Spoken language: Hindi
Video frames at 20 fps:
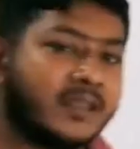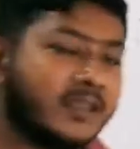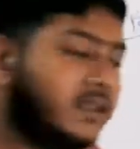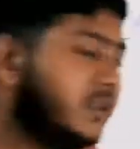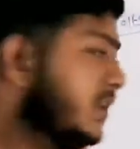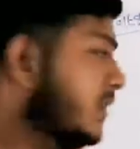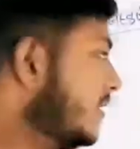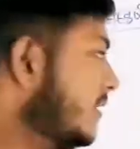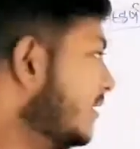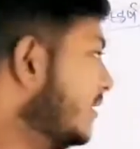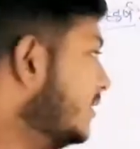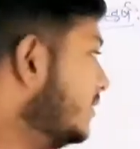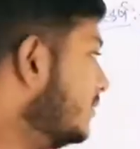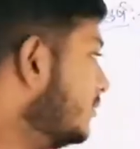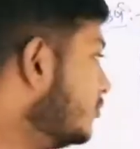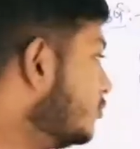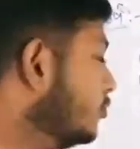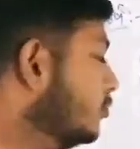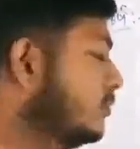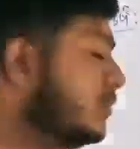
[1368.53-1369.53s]
में
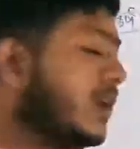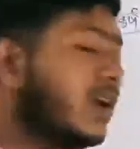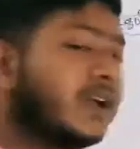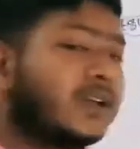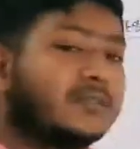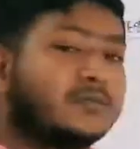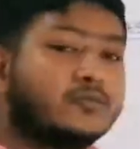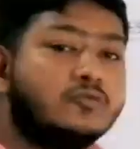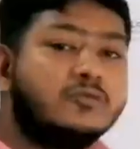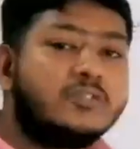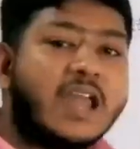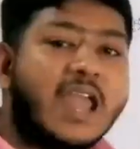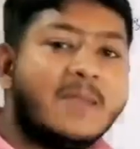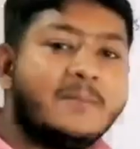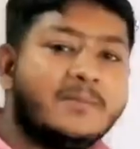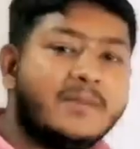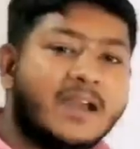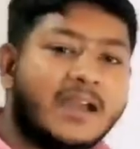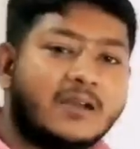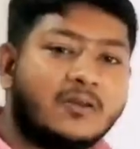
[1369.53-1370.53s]
दो रंग दो
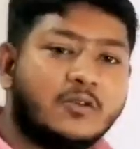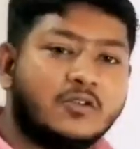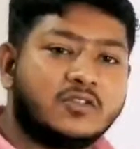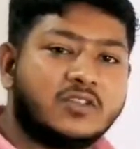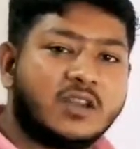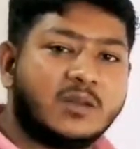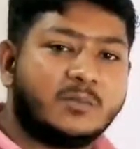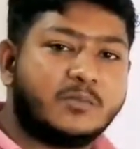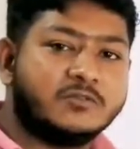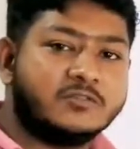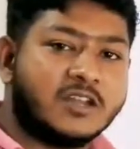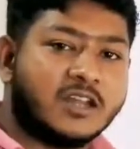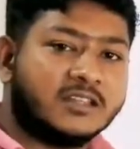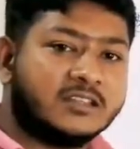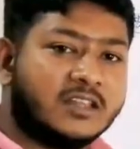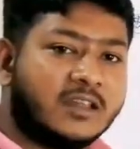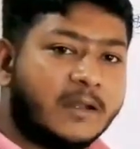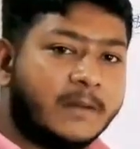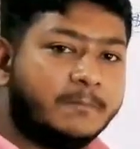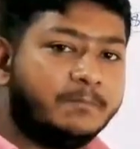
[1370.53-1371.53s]
टाइप का क्वेश्चन पूछा
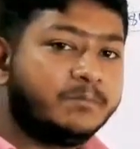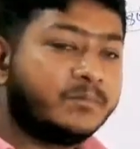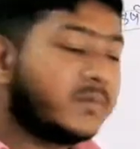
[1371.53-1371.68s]
था